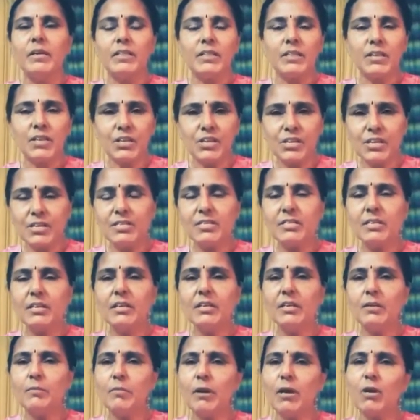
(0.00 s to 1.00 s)
దీని నుంచి
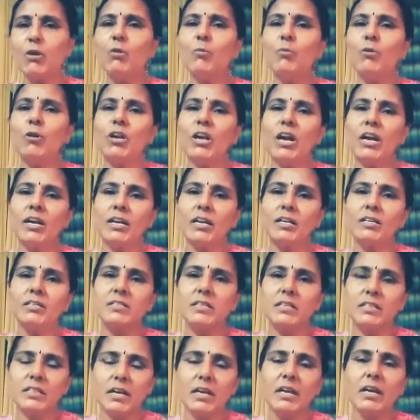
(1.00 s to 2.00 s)
మరో పోరాటానికి
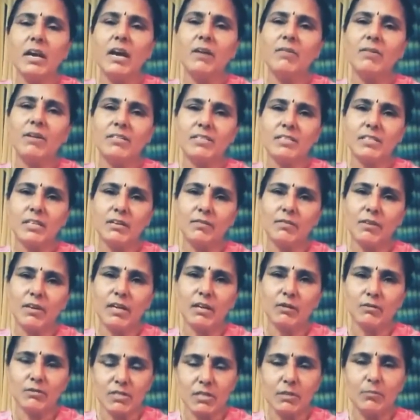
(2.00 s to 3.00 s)
సిద్ధం కావాల్సినటువంటి
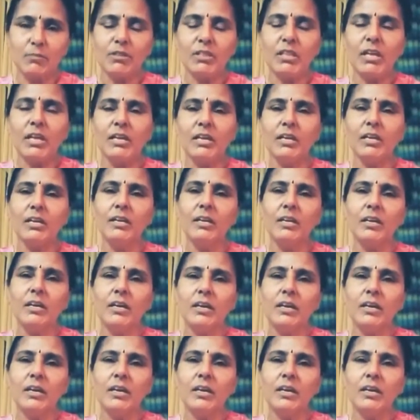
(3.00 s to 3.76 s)
అవసరం ఉందని